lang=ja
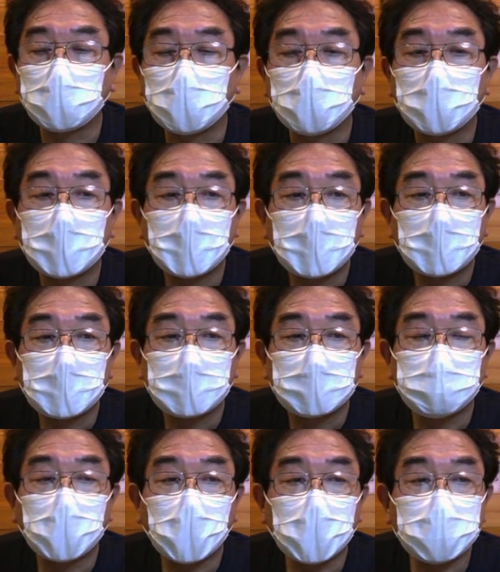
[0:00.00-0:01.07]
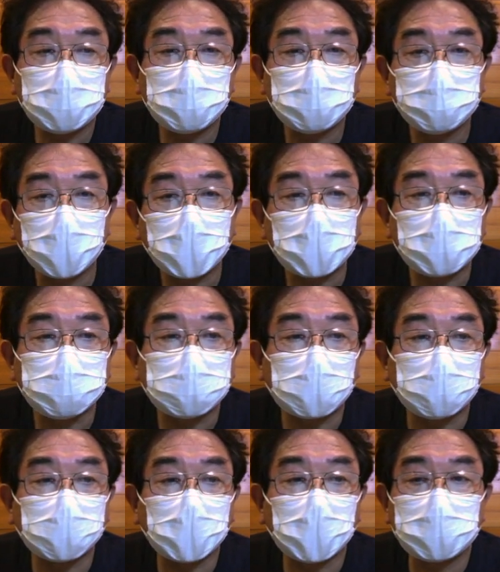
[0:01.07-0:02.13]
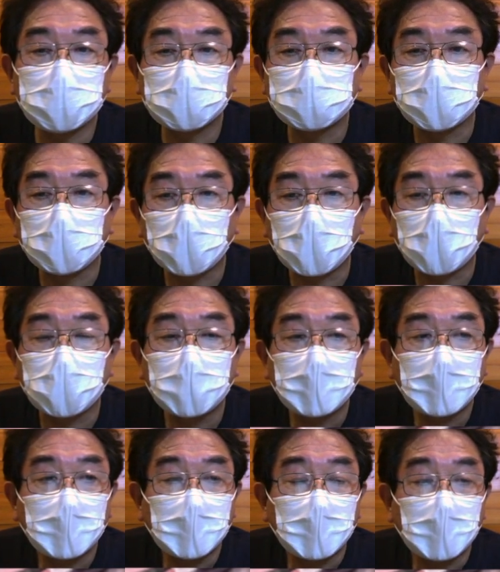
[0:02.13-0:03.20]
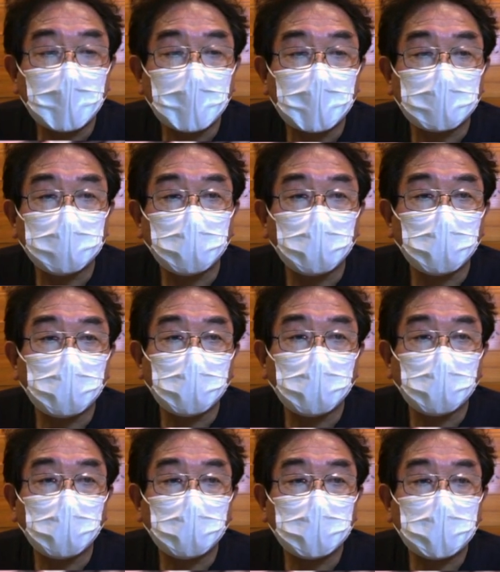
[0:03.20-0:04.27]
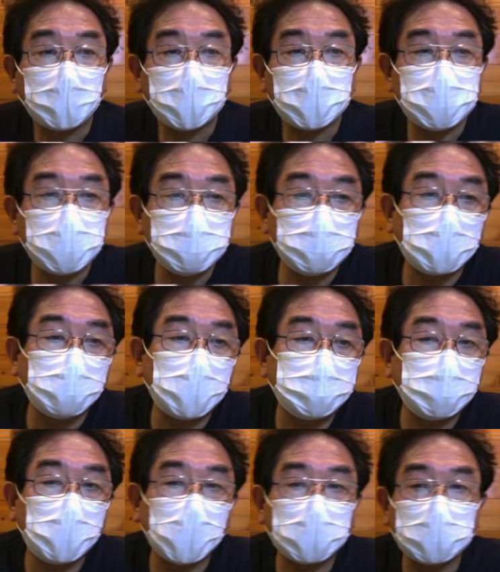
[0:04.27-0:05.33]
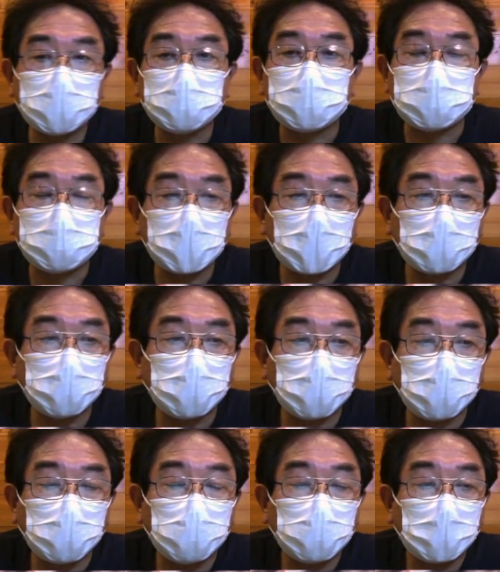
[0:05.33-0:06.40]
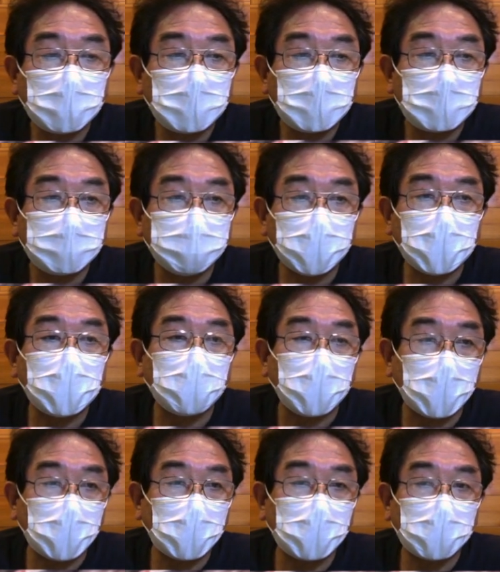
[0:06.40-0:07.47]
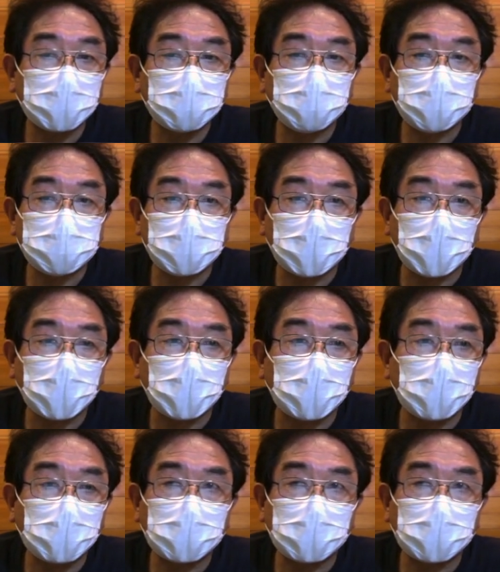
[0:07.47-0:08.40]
も、馬返しの上に二股になってて、やっぱり支流がもう一本入ってるんですね、右側、いろは坂、